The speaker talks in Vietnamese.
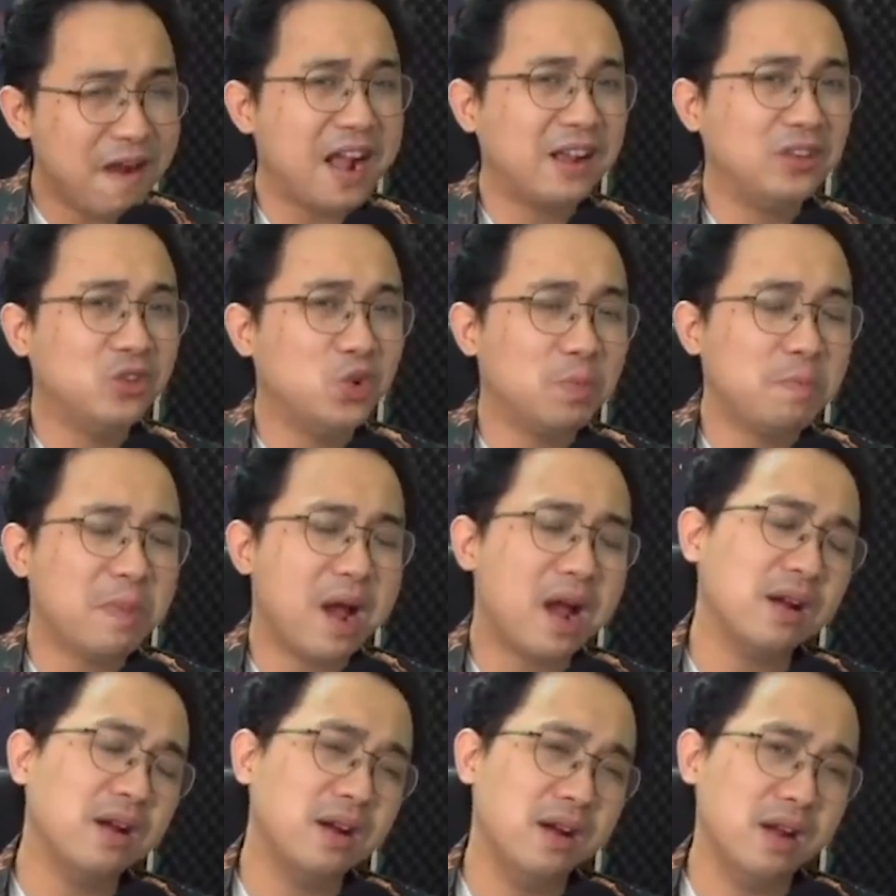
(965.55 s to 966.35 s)
vài chục
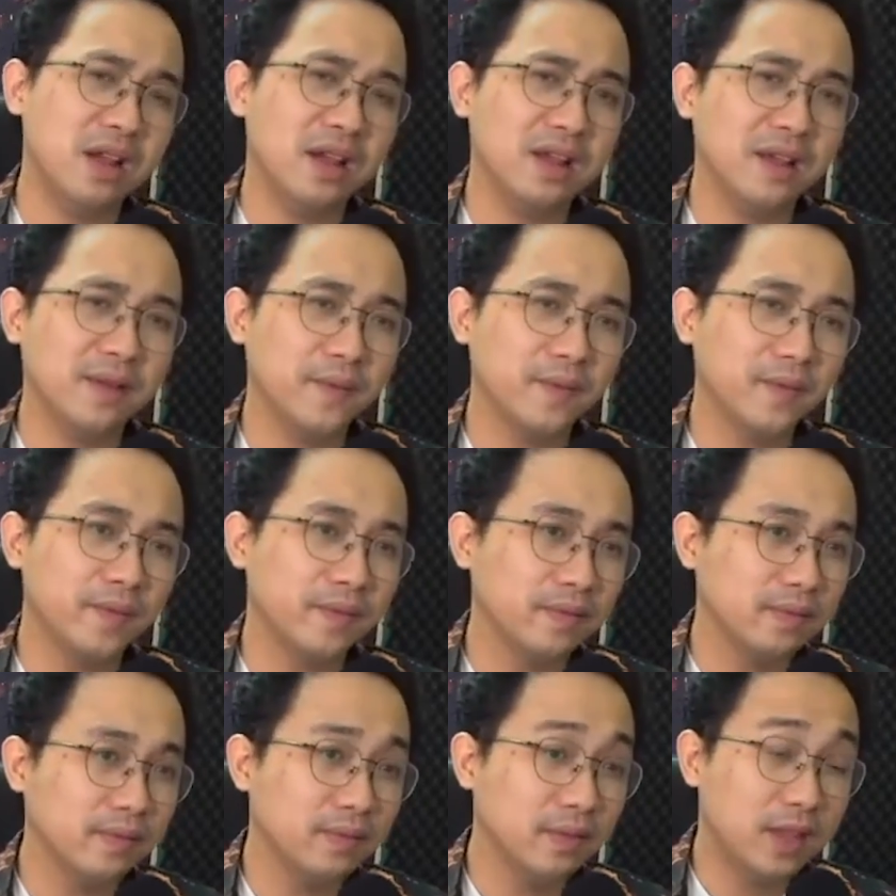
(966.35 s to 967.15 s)
mạng người.
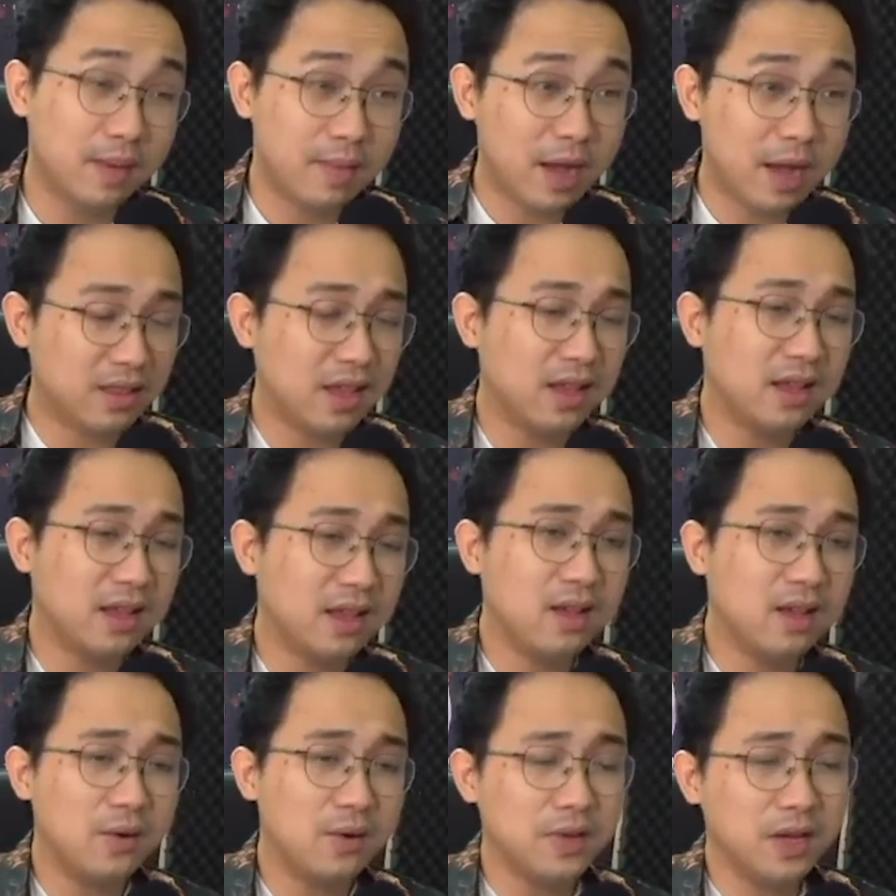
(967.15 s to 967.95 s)
Thì bạn thấy
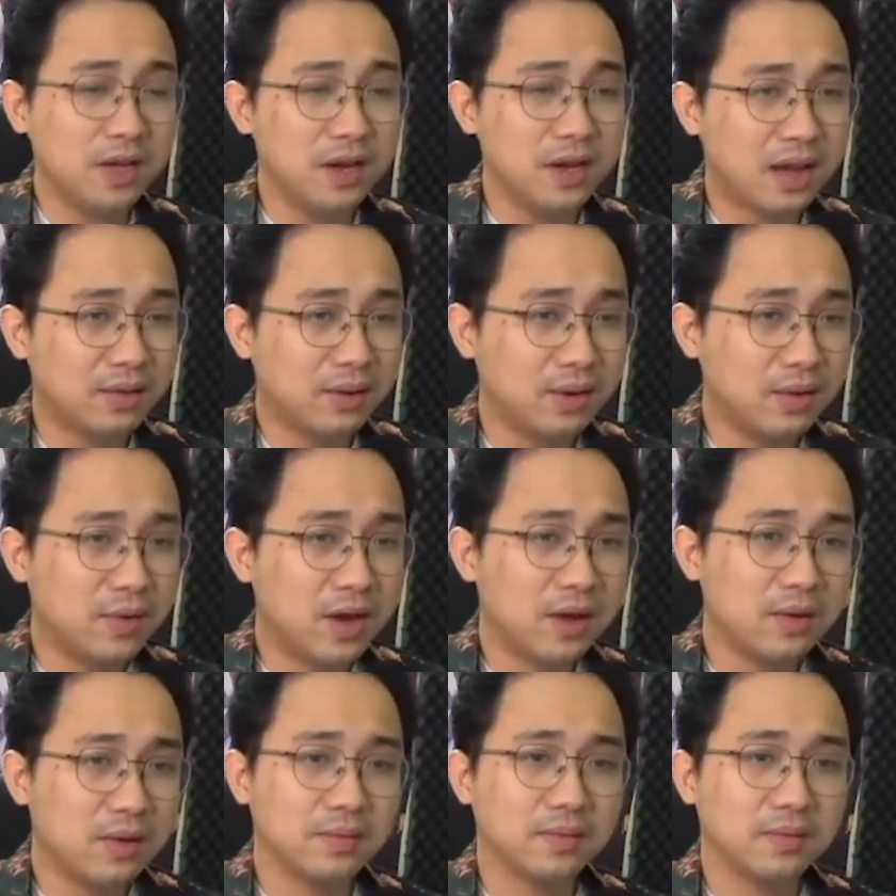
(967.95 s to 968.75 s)
kinh khủng như thế nào rồi đúng không?